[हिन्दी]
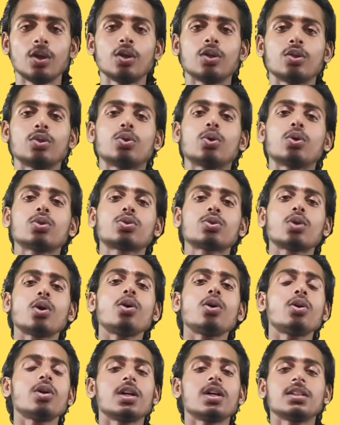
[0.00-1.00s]
दोस्तों
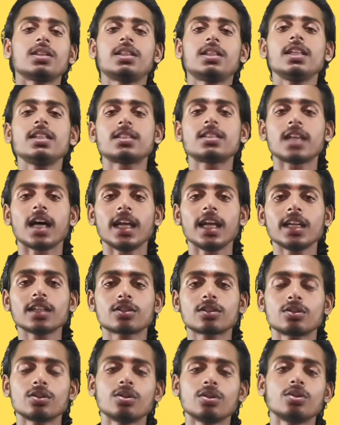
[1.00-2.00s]
तीस तारीख
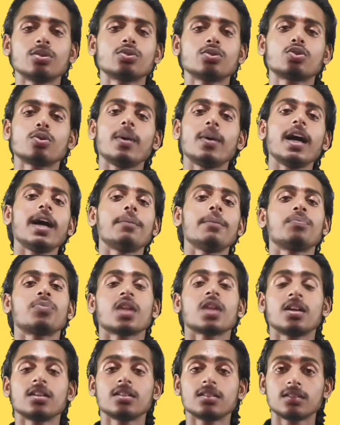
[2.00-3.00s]
सुबह
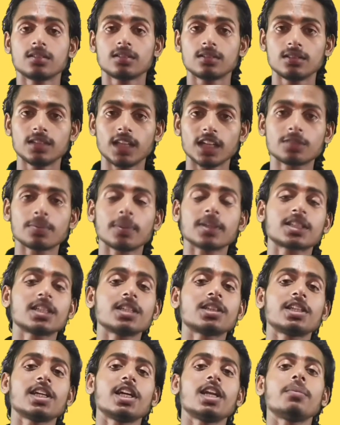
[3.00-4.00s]
दस बज के
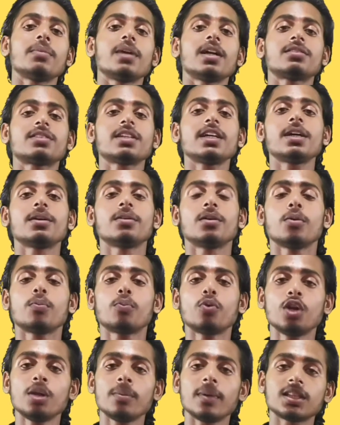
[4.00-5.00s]
तेरह मिनट से
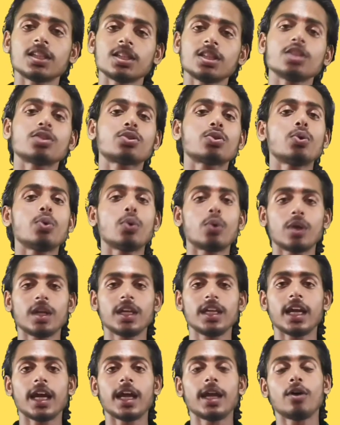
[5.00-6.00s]
पूर्णिमा तिथि शुरू हो
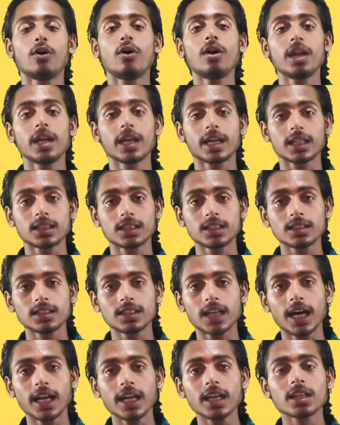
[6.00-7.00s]
रही है और इकतीस तारीख